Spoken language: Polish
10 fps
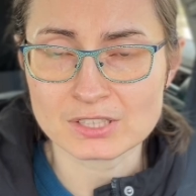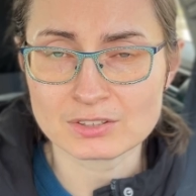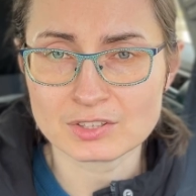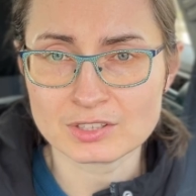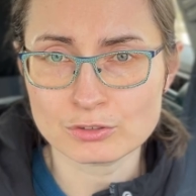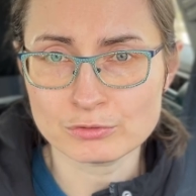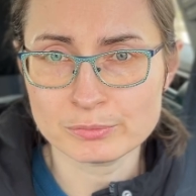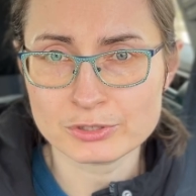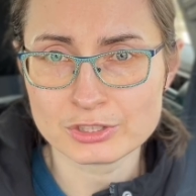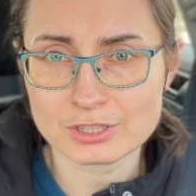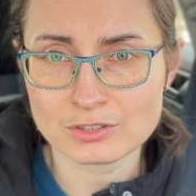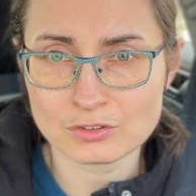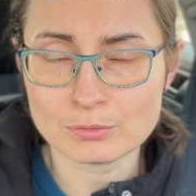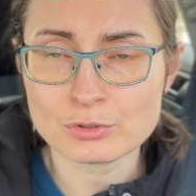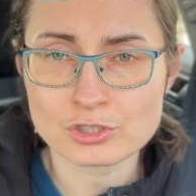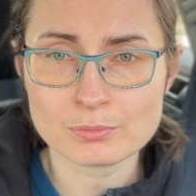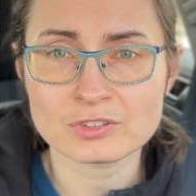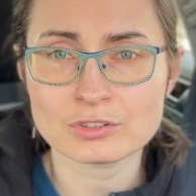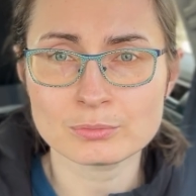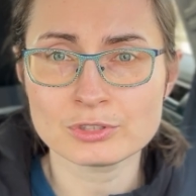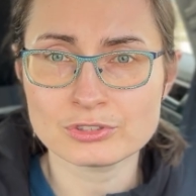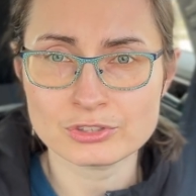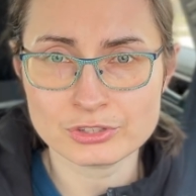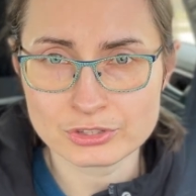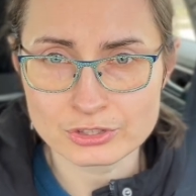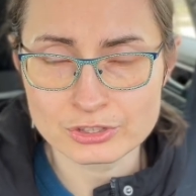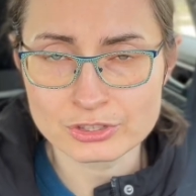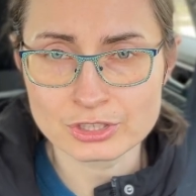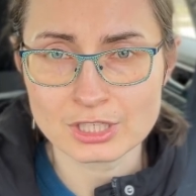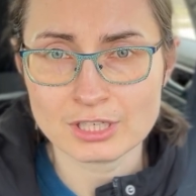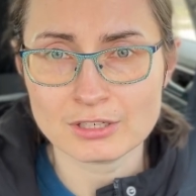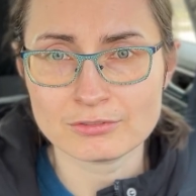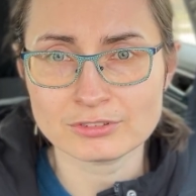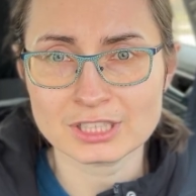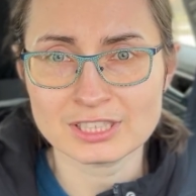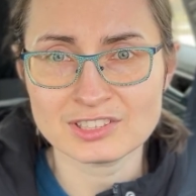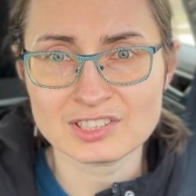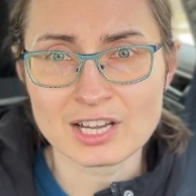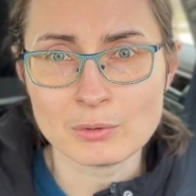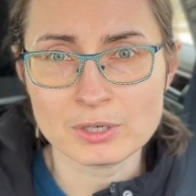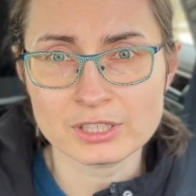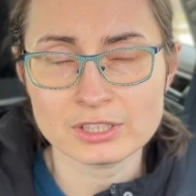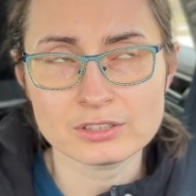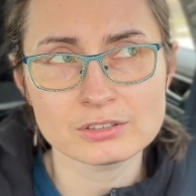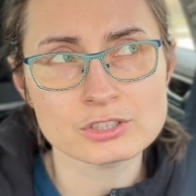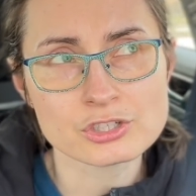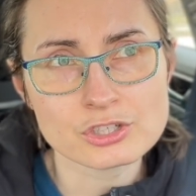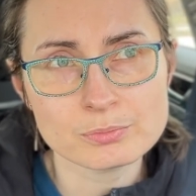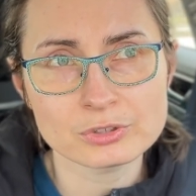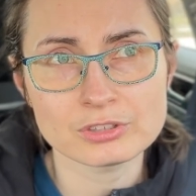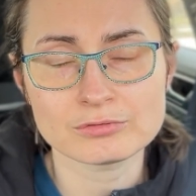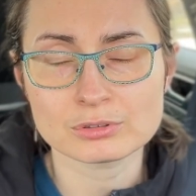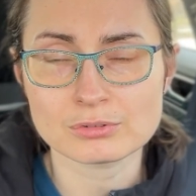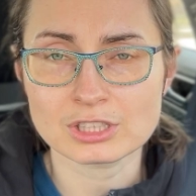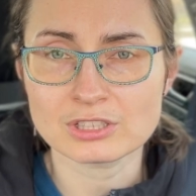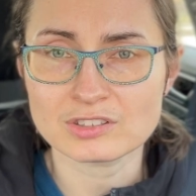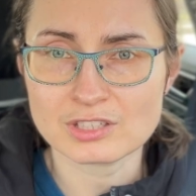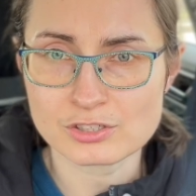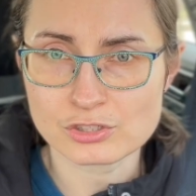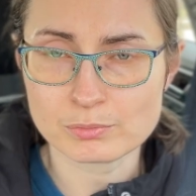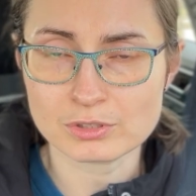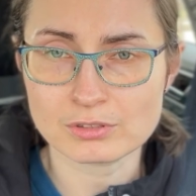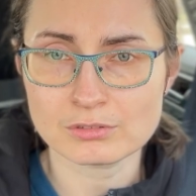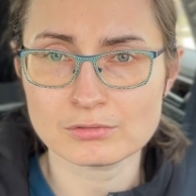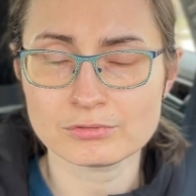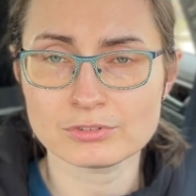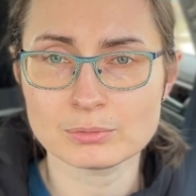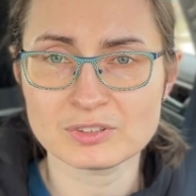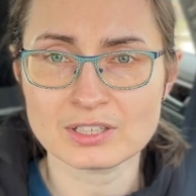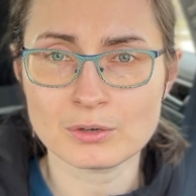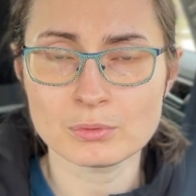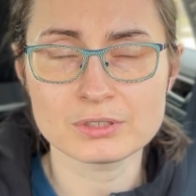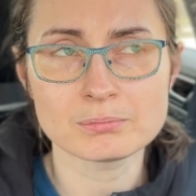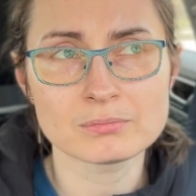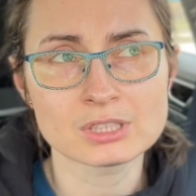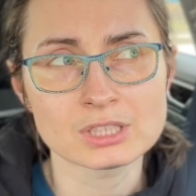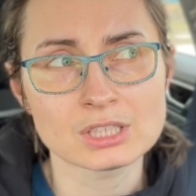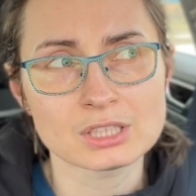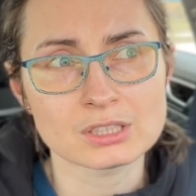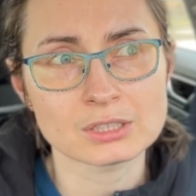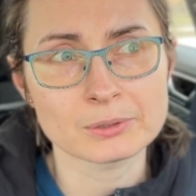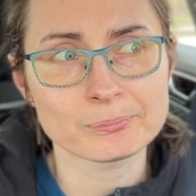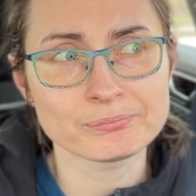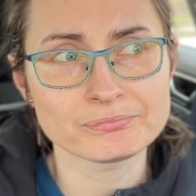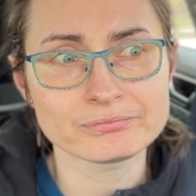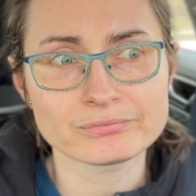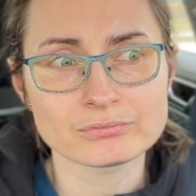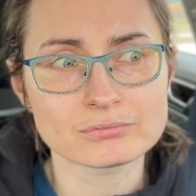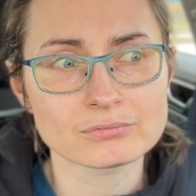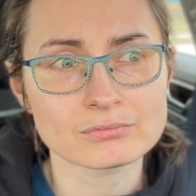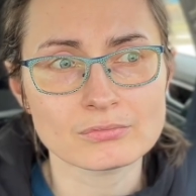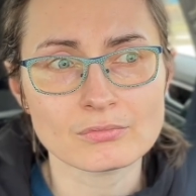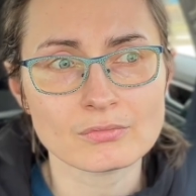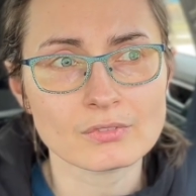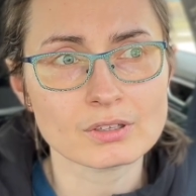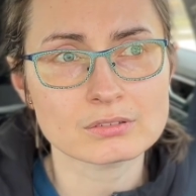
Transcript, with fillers: zastanówmy się, co możemy zrobić dziś w tej całej grzybni, w której jesteśmy, w tym całym um,